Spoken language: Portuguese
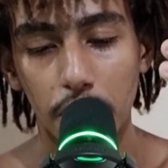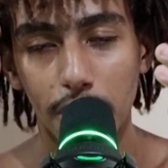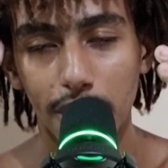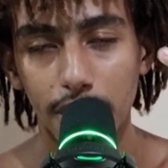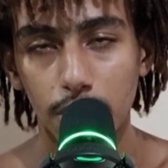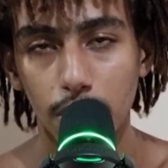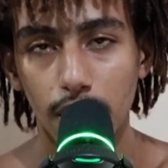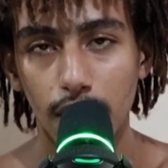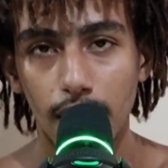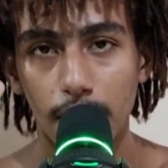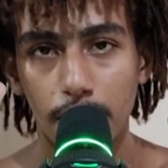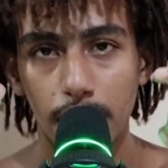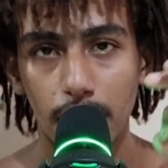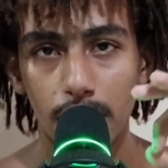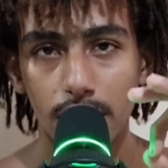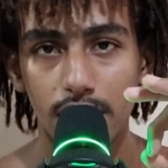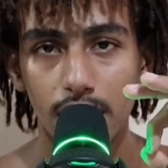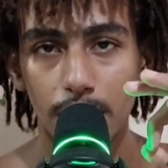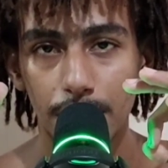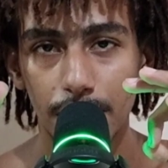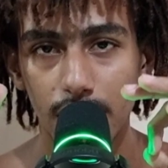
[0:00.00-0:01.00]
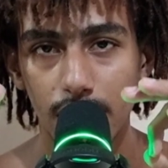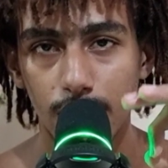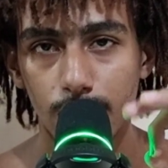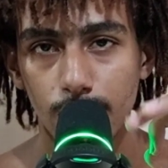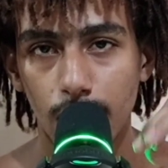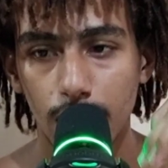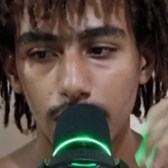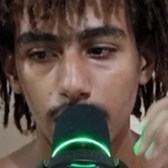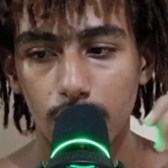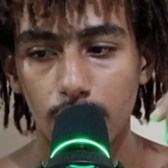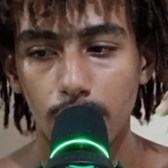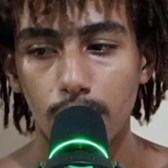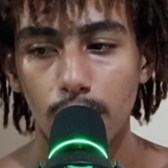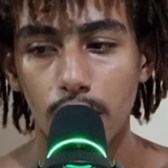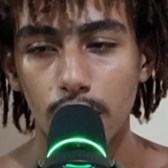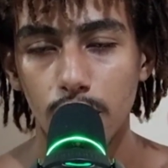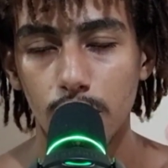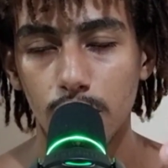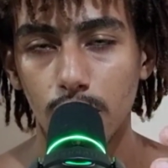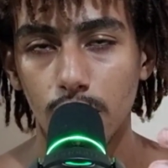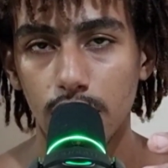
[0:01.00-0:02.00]
em 4K pelo simples fato que meu
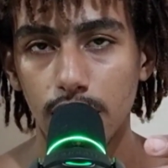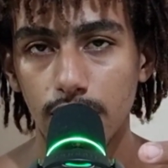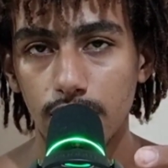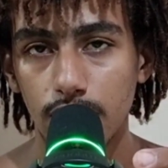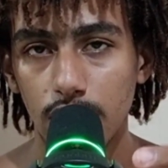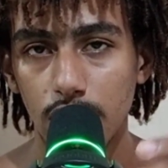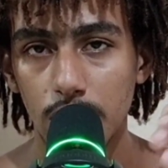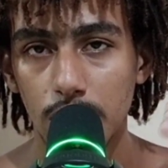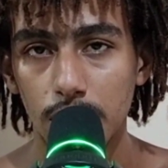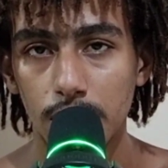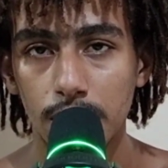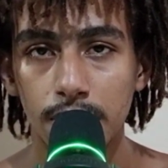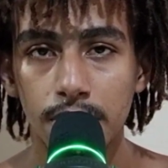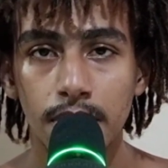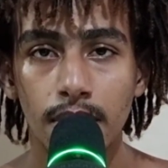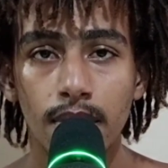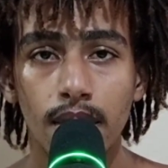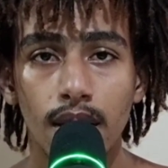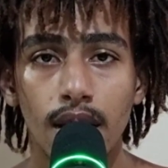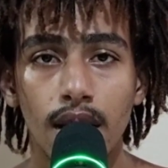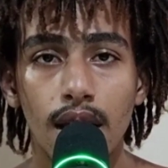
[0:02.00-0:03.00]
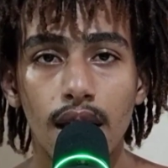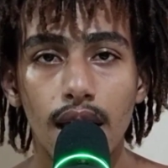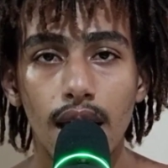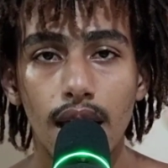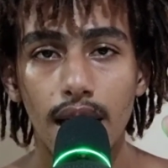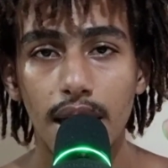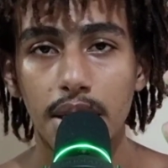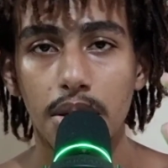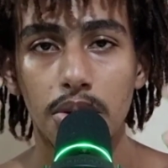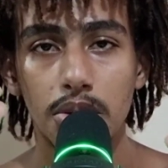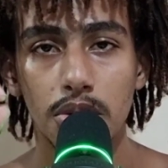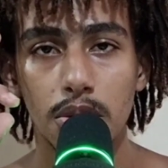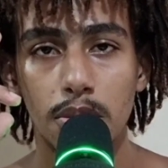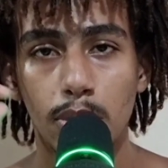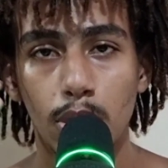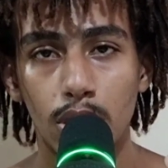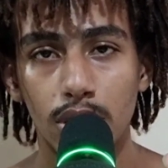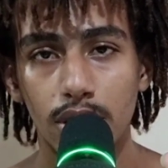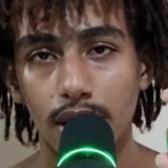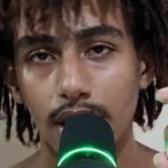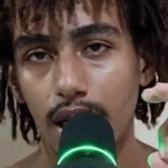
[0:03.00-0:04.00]
editor de vídeo ele não
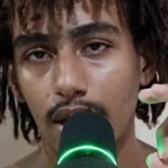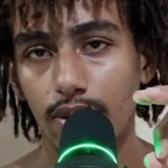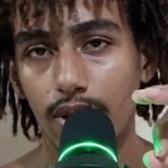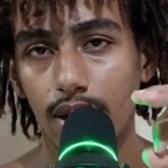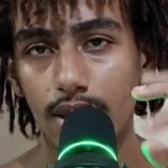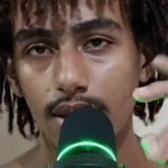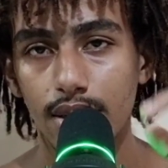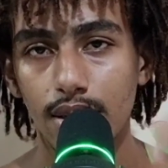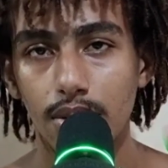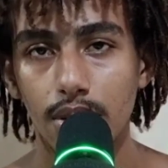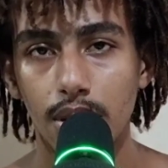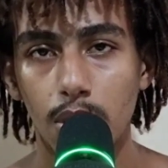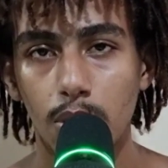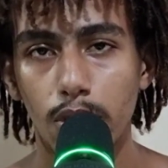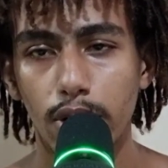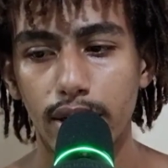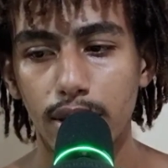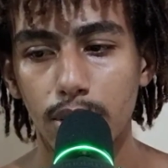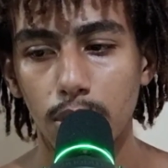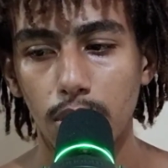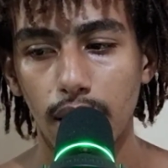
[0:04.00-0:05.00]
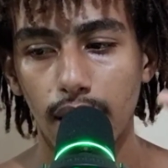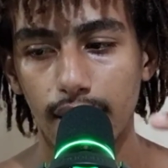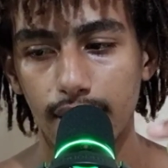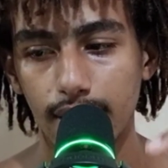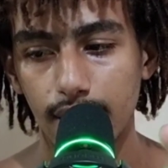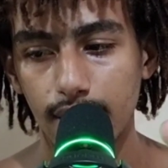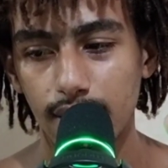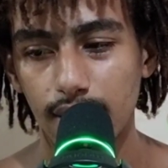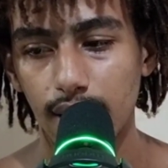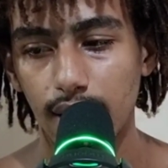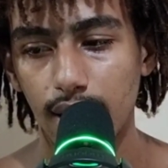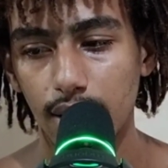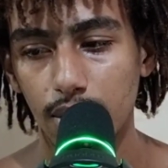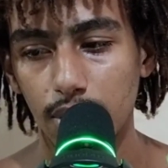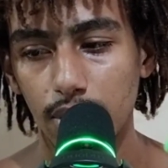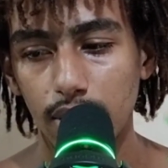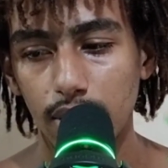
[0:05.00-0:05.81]
suporta a gravação em 4K, tá certo?